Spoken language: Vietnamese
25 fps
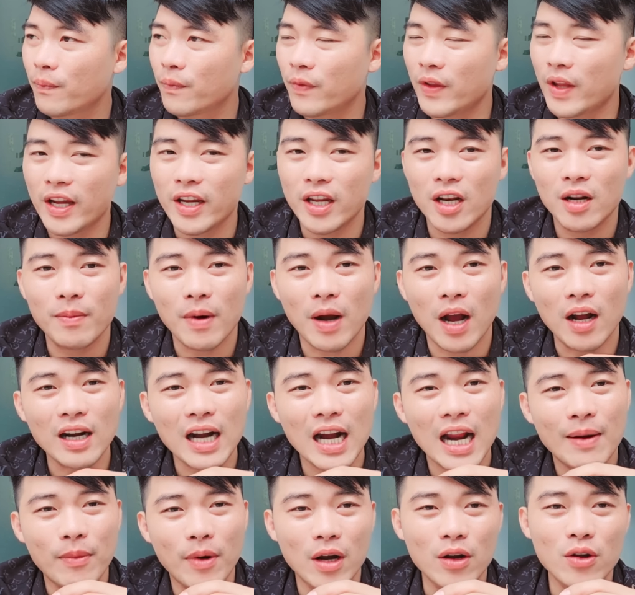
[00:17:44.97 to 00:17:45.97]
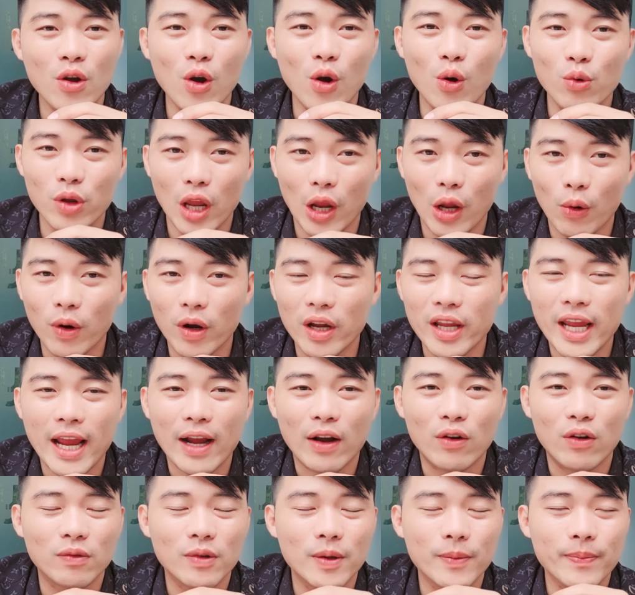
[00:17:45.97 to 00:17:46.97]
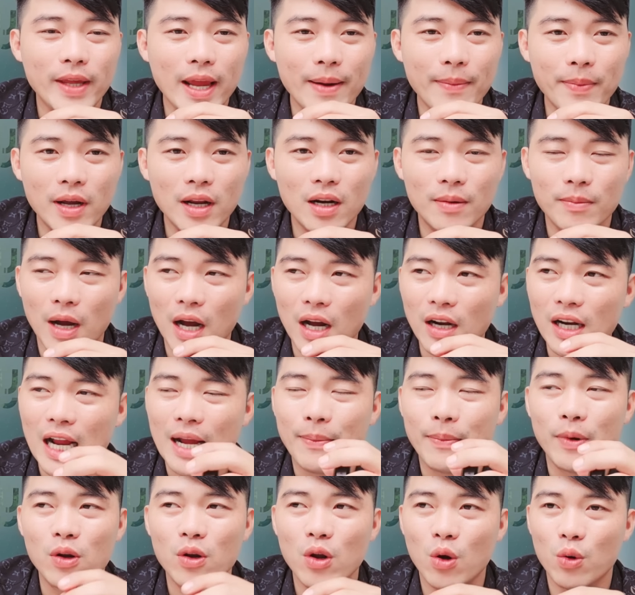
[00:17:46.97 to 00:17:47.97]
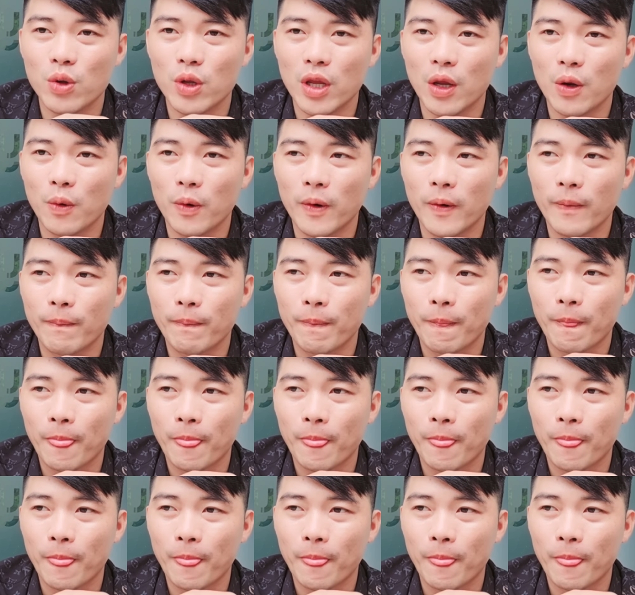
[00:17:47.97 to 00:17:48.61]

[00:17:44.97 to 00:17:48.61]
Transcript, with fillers: tại vì nó mở ra mở vô nhiều cái nhà con chim chép đó, nó mở ra mở vô nhiều đó.